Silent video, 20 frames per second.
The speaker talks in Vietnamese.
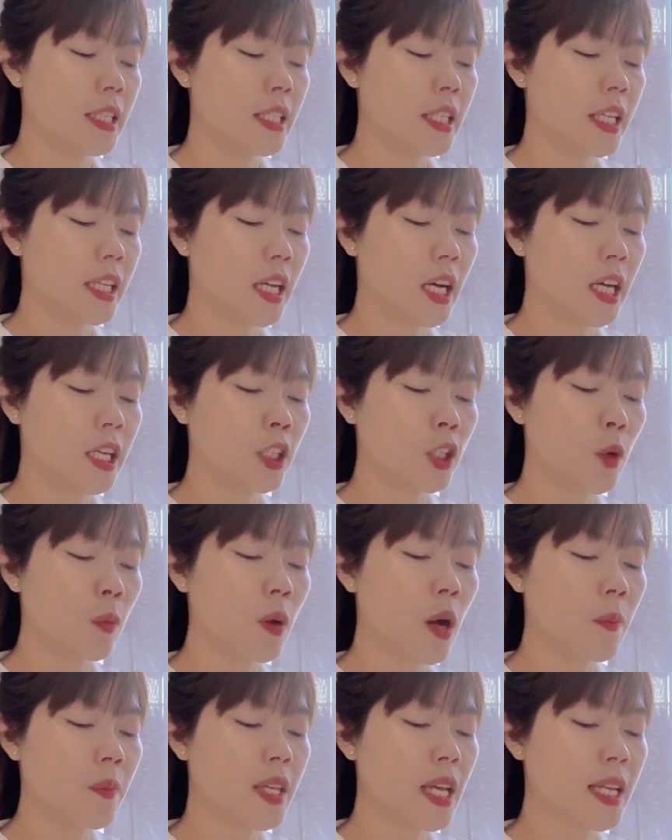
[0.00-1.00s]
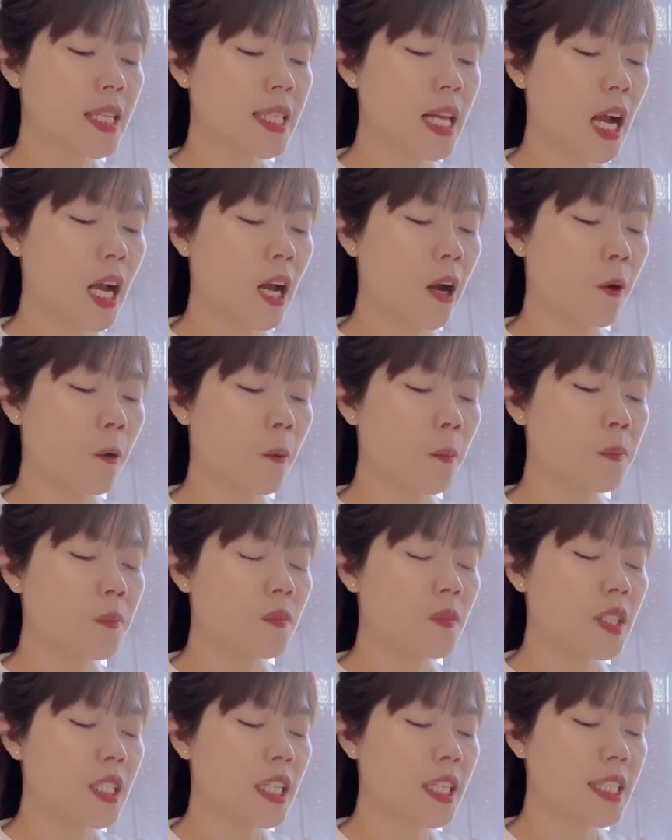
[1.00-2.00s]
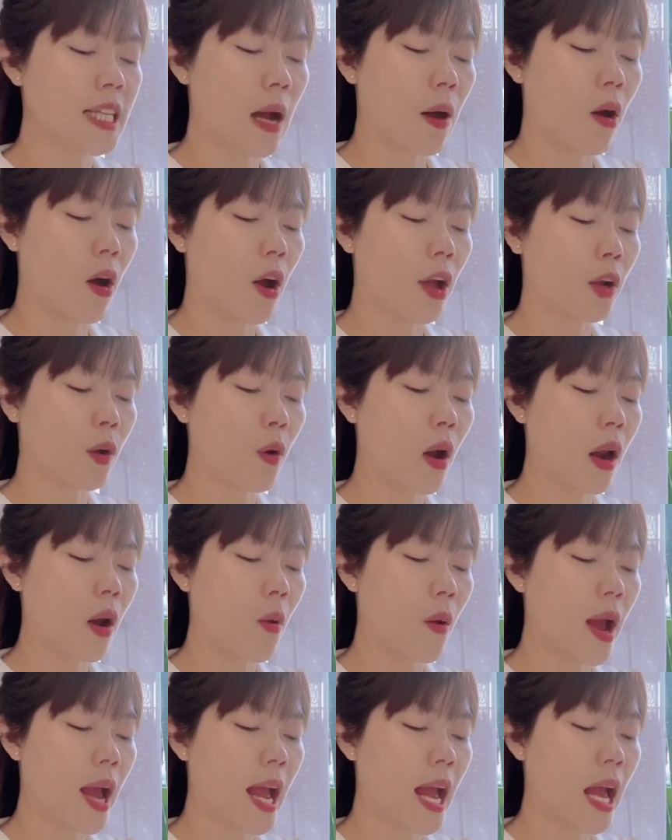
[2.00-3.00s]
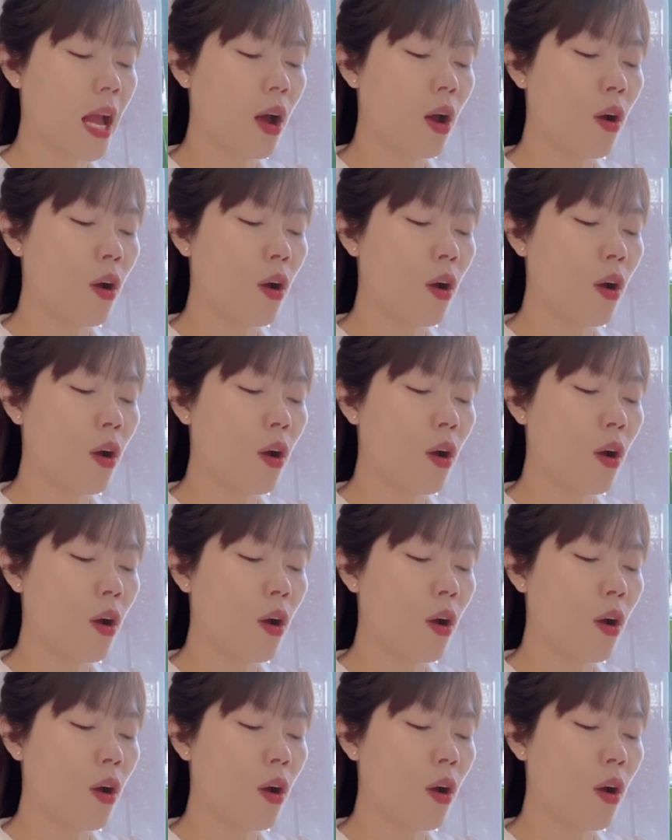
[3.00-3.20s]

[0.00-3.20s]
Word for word: Trình Hân cũng không nhận ra cậu, chỉ chào hỏi qua loa,